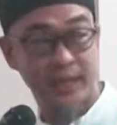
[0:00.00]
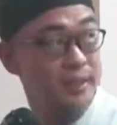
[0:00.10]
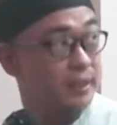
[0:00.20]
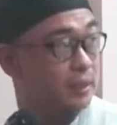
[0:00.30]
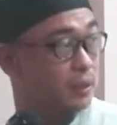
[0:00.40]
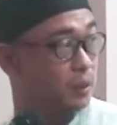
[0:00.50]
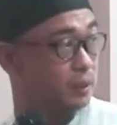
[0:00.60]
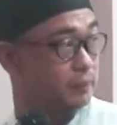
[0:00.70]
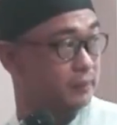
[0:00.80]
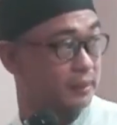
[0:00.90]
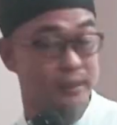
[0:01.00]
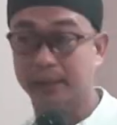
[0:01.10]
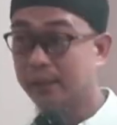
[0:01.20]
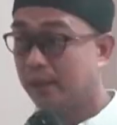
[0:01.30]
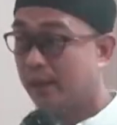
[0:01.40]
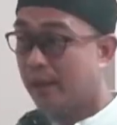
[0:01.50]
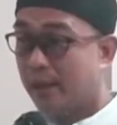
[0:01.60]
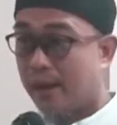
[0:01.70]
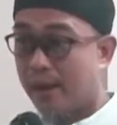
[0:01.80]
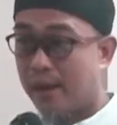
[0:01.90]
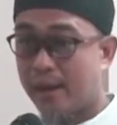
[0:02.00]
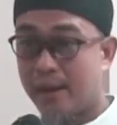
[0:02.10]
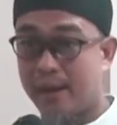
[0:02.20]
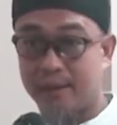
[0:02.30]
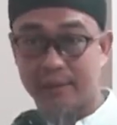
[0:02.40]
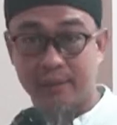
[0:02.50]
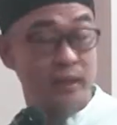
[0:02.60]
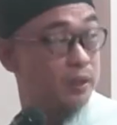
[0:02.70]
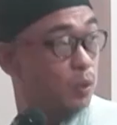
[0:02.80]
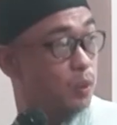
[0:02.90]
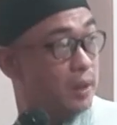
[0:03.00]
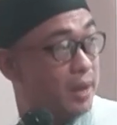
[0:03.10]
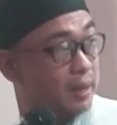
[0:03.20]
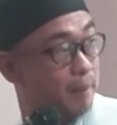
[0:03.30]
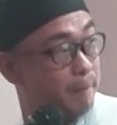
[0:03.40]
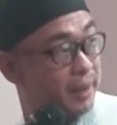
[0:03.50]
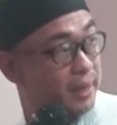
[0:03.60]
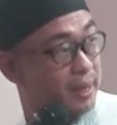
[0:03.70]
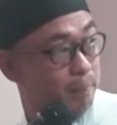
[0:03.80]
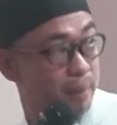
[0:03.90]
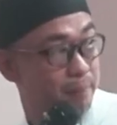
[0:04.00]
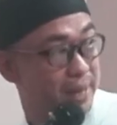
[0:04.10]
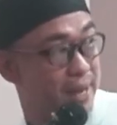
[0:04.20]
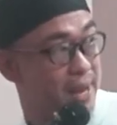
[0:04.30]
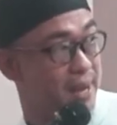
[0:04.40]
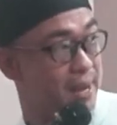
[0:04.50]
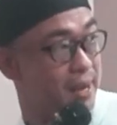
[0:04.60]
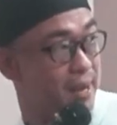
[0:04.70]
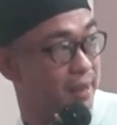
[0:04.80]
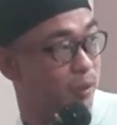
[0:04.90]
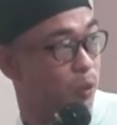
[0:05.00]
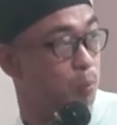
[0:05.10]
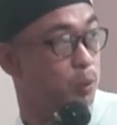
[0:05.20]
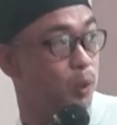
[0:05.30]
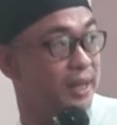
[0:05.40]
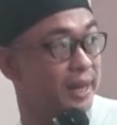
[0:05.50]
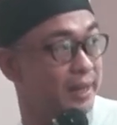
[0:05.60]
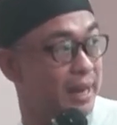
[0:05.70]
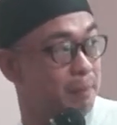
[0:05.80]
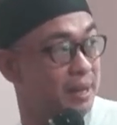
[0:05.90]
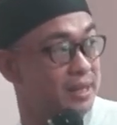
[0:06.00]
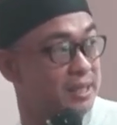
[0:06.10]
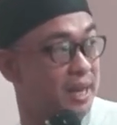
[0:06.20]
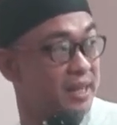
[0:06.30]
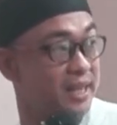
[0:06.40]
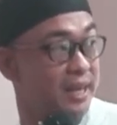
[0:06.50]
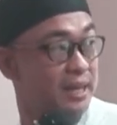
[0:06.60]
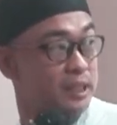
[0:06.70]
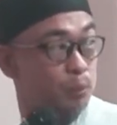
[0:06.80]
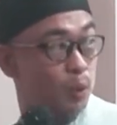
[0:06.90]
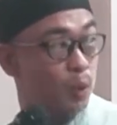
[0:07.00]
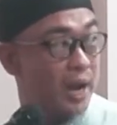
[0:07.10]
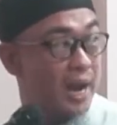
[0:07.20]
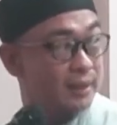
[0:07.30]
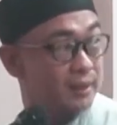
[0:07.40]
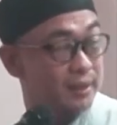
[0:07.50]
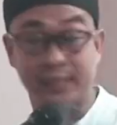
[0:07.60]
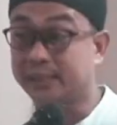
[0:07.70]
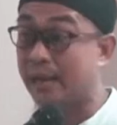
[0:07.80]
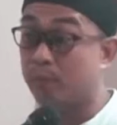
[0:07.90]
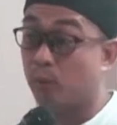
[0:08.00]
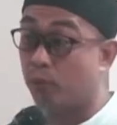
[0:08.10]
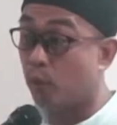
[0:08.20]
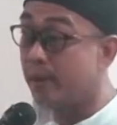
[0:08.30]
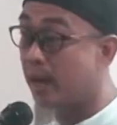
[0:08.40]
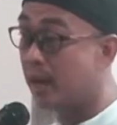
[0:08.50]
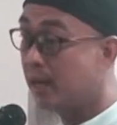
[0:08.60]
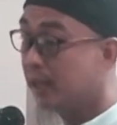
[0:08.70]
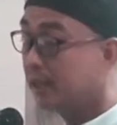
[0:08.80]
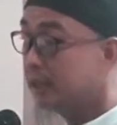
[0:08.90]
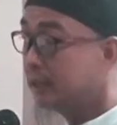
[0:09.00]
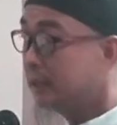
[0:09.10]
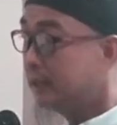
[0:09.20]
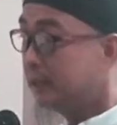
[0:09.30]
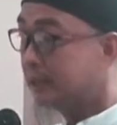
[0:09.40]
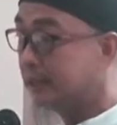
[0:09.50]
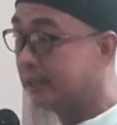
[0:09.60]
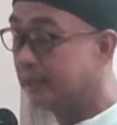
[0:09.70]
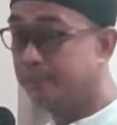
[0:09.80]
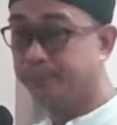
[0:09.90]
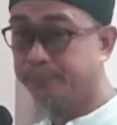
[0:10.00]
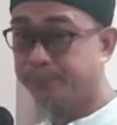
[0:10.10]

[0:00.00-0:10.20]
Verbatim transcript: kas makita tayo uh, tititulo na gampanin ng pamilya at komunidad laban sa radikalismo at Islamophobia. Kat